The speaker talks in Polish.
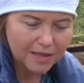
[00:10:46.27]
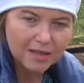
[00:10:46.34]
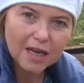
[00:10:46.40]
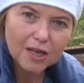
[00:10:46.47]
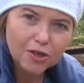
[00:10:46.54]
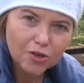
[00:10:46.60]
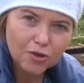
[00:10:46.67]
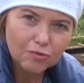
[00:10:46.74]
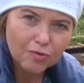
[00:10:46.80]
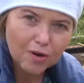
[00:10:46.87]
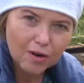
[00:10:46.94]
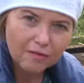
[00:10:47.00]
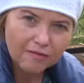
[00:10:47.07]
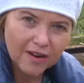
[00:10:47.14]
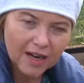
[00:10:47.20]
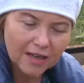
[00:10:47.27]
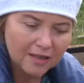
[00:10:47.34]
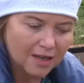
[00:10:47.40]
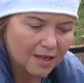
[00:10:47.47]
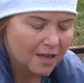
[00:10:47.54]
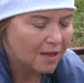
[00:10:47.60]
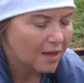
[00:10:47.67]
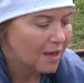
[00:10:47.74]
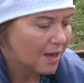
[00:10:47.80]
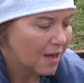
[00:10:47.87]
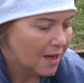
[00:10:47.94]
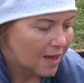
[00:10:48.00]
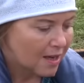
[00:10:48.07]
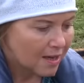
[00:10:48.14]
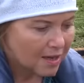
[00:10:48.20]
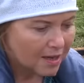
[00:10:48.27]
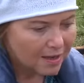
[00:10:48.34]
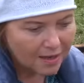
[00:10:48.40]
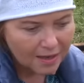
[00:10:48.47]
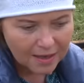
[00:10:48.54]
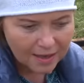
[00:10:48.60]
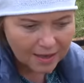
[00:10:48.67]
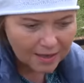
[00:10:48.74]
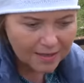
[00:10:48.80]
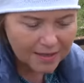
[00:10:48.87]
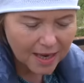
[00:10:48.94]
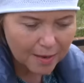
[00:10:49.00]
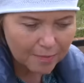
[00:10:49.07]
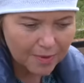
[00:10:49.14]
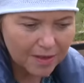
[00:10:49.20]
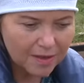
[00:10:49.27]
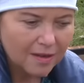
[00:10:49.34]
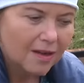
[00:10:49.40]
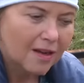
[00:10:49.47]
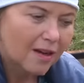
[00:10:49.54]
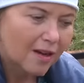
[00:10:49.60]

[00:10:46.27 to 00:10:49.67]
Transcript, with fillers: zaściółkowanie. Chcemy